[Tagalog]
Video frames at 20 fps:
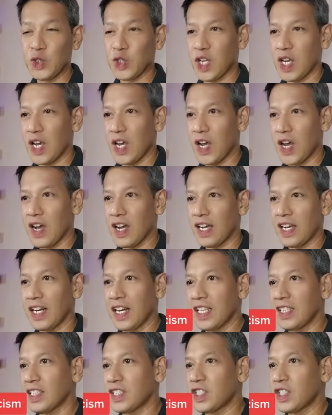sa
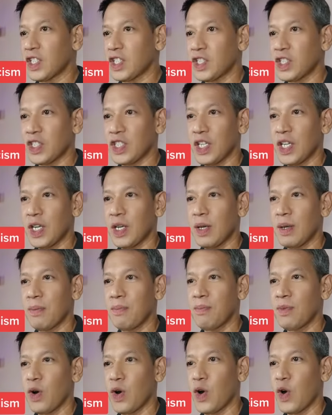
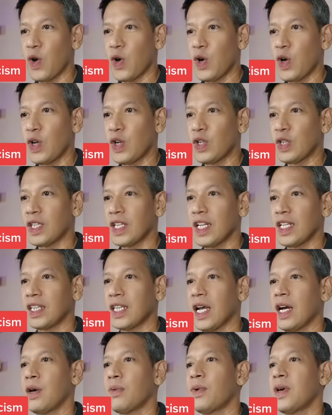criticism or yung
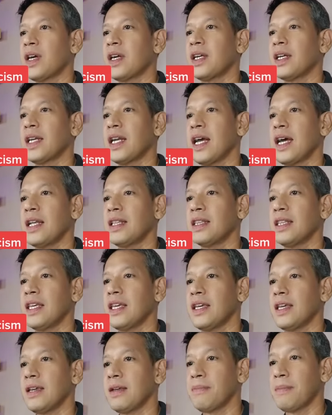tinatawag
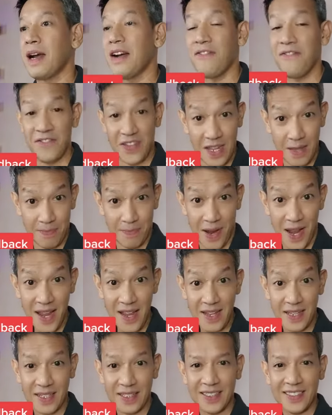nating mga feedback?
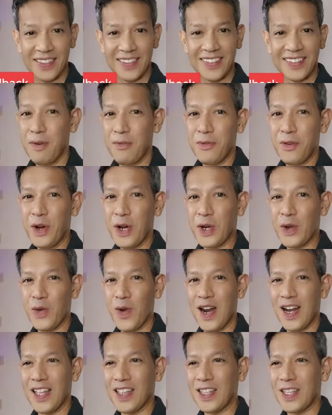Number four,
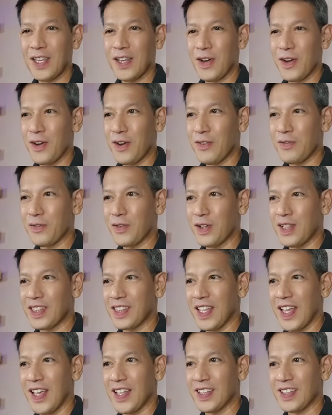quality of
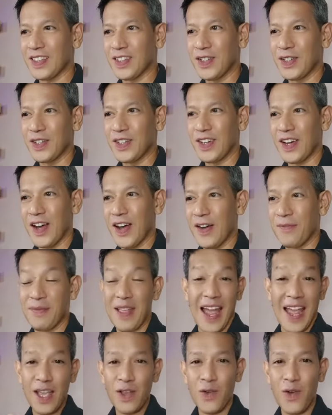content. No? Um,
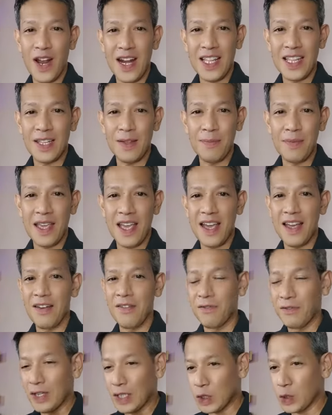high quality ba
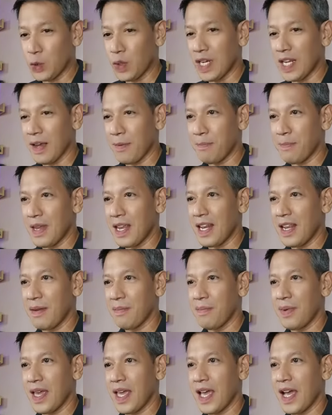yan? Visually
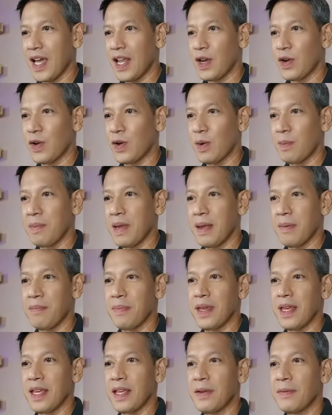appealing ba yan? Or
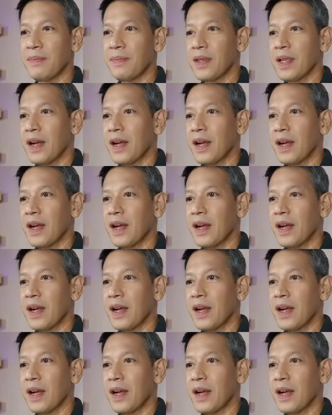maybe